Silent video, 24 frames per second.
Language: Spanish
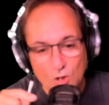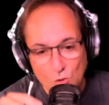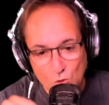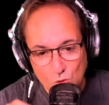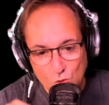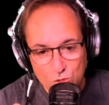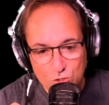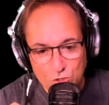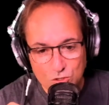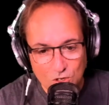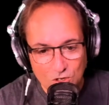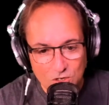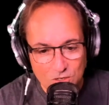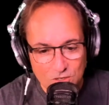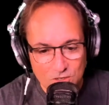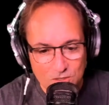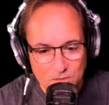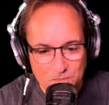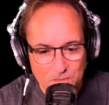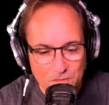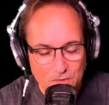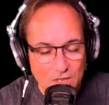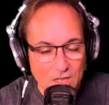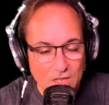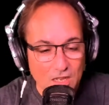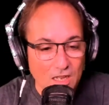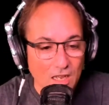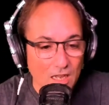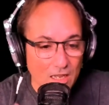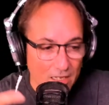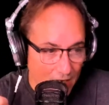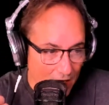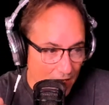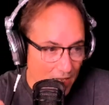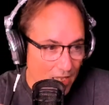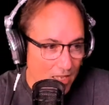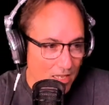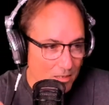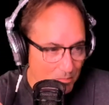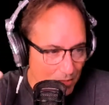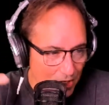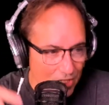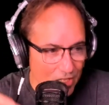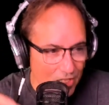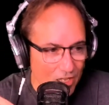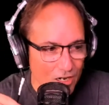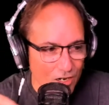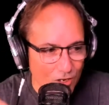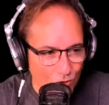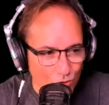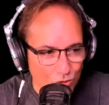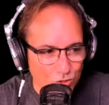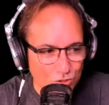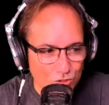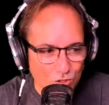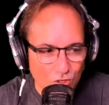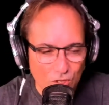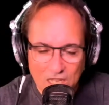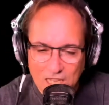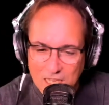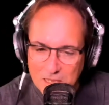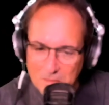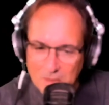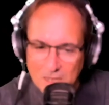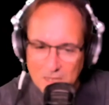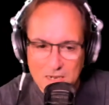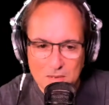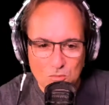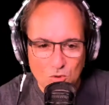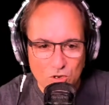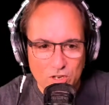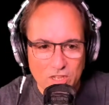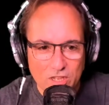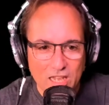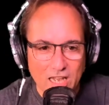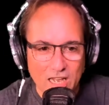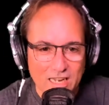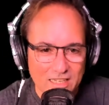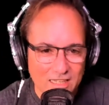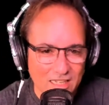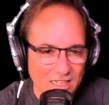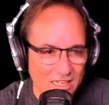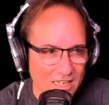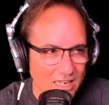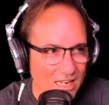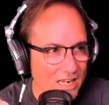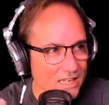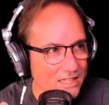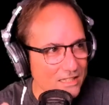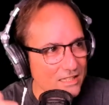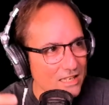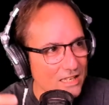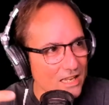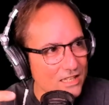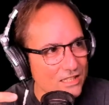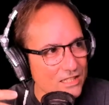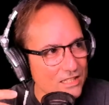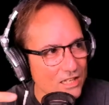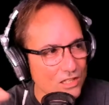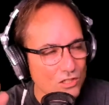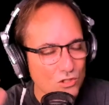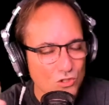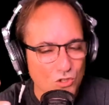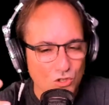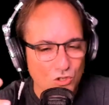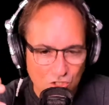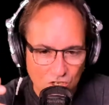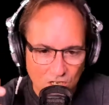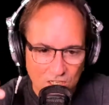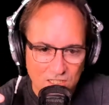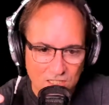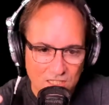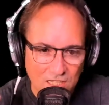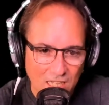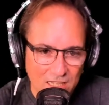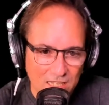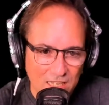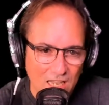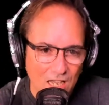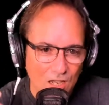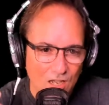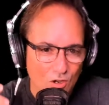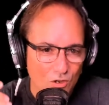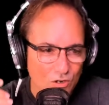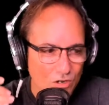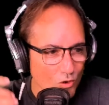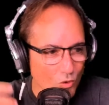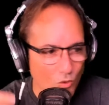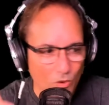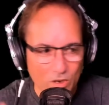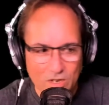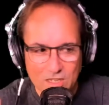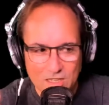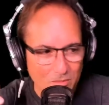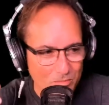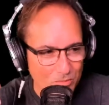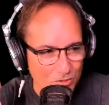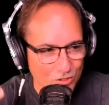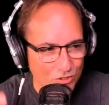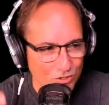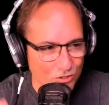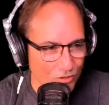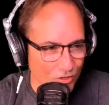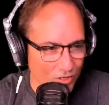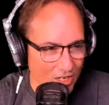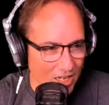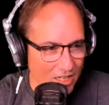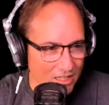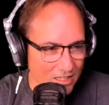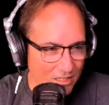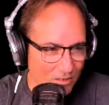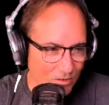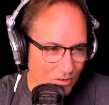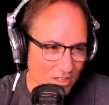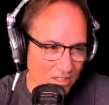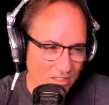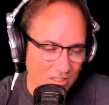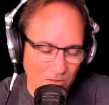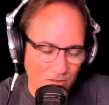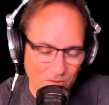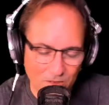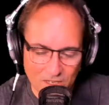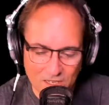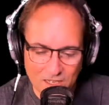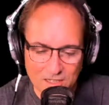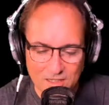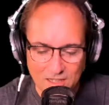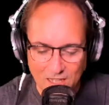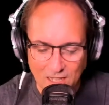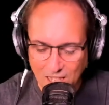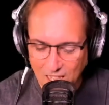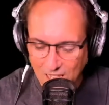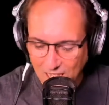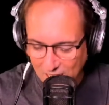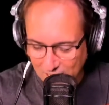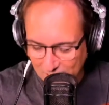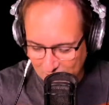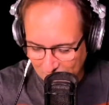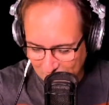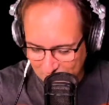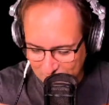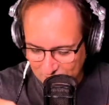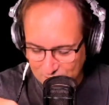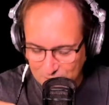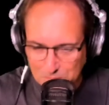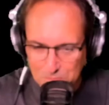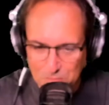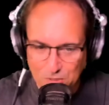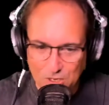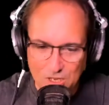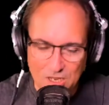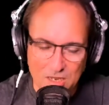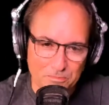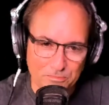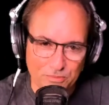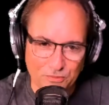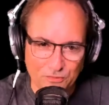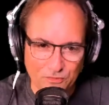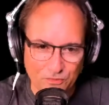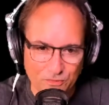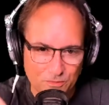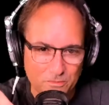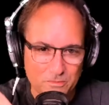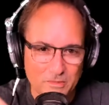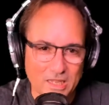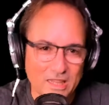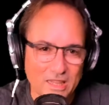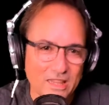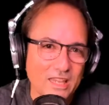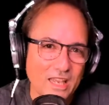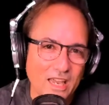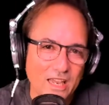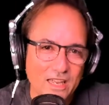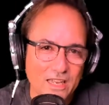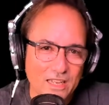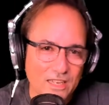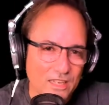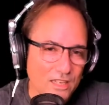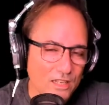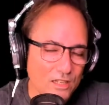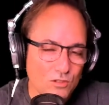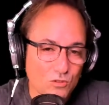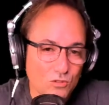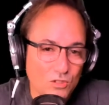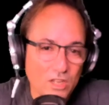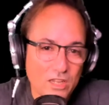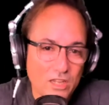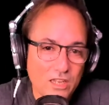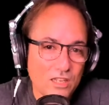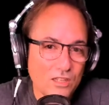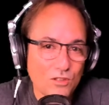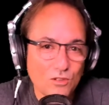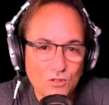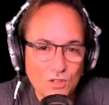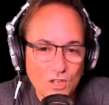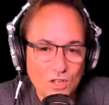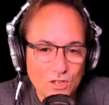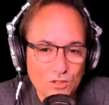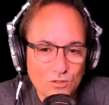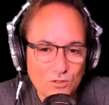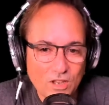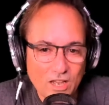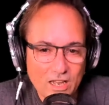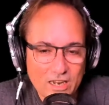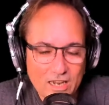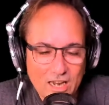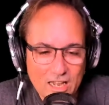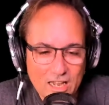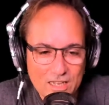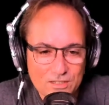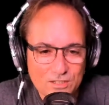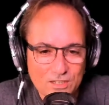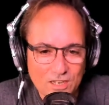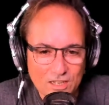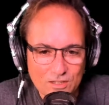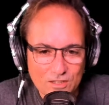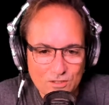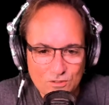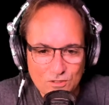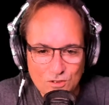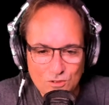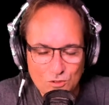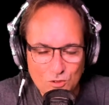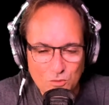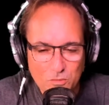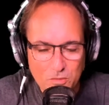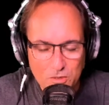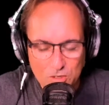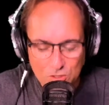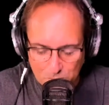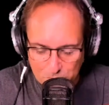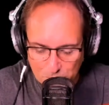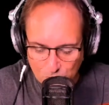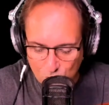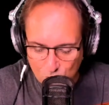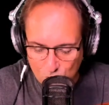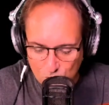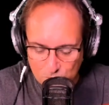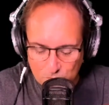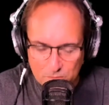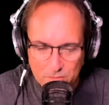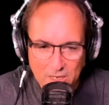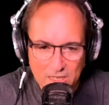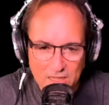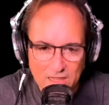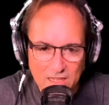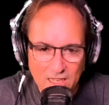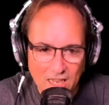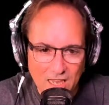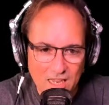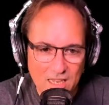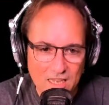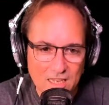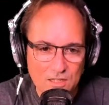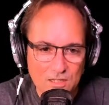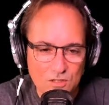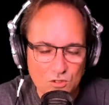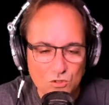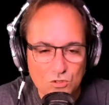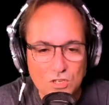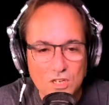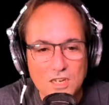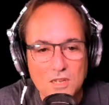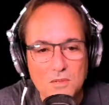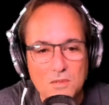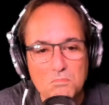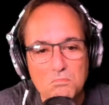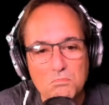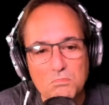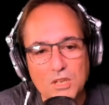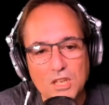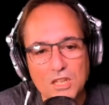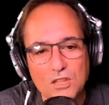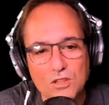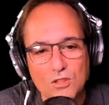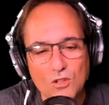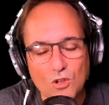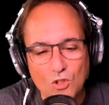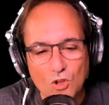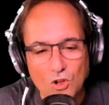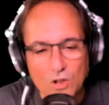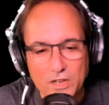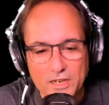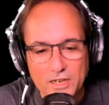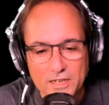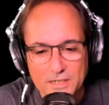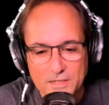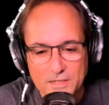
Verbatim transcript: el gusto. paciencia. Y, me dio el gusto de quemar monedas que le tenían hacia 180 días con el 40% negativo. Y dije, ¿sabes qué? Ah, ahí dice así, pim, vendé. Total, dije, total, estoy en ganancia. Total, estoy perdiendo. Boom, vendé. Y entonces limpié todo. Mirá